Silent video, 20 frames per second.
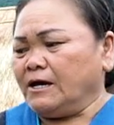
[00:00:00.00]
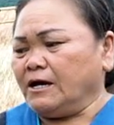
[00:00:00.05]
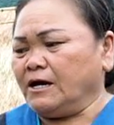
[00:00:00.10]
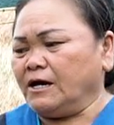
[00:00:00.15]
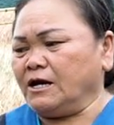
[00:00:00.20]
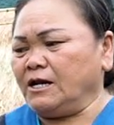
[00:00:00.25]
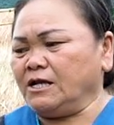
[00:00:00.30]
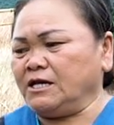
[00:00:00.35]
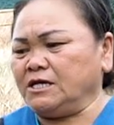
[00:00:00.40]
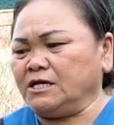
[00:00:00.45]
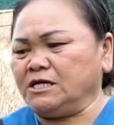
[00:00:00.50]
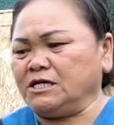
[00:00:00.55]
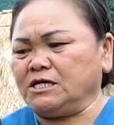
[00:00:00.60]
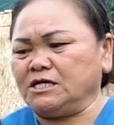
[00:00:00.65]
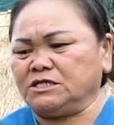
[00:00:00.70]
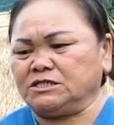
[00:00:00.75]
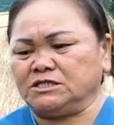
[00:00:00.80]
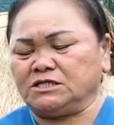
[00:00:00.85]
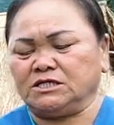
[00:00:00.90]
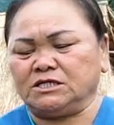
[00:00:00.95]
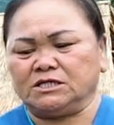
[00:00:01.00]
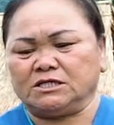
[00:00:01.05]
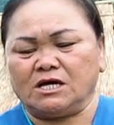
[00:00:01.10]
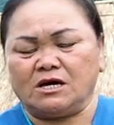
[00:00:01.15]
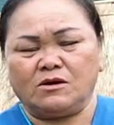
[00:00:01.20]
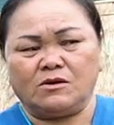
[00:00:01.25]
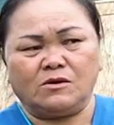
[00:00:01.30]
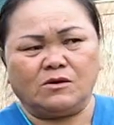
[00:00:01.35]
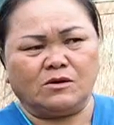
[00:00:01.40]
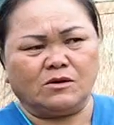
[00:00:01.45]
hà li chỉ
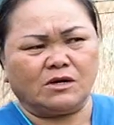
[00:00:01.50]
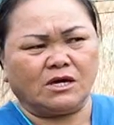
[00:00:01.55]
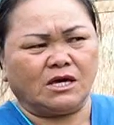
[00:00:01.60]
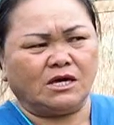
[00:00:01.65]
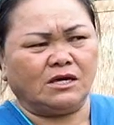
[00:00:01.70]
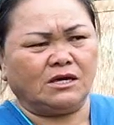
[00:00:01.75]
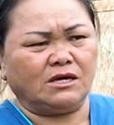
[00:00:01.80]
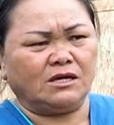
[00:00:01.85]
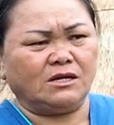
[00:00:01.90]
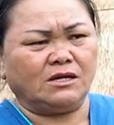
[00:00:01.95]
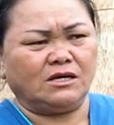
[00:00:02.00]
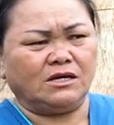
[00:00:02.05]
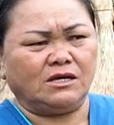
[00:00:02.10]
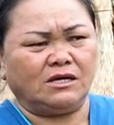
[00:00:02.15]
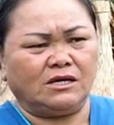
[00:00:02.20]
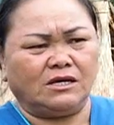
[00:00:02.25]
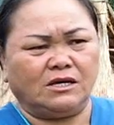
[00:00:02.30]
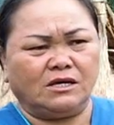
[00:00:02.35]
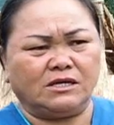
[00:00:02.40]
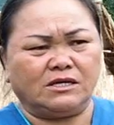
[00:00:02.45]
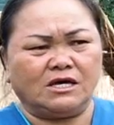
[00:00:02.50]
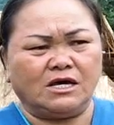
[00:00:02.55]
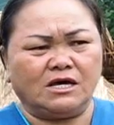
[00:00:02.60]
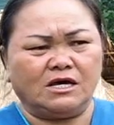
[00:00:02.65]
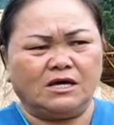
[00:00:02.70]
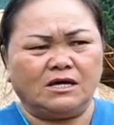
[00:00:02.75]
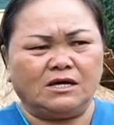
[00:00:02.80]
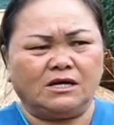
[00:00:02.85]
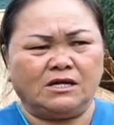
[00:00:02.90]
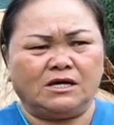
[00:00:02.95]
tàu cái đi
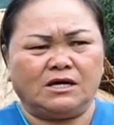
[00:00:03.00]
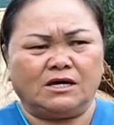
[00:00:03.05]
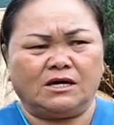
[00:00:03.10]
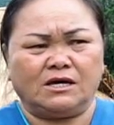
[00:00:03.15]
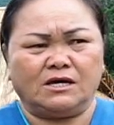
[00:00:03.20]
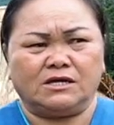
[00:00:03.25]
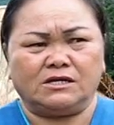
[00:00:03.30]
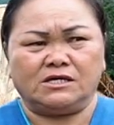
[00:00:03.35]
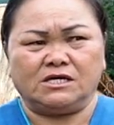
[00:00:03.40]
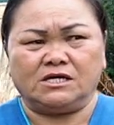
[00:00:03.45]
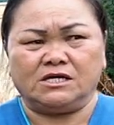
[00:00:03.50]
chơi nhà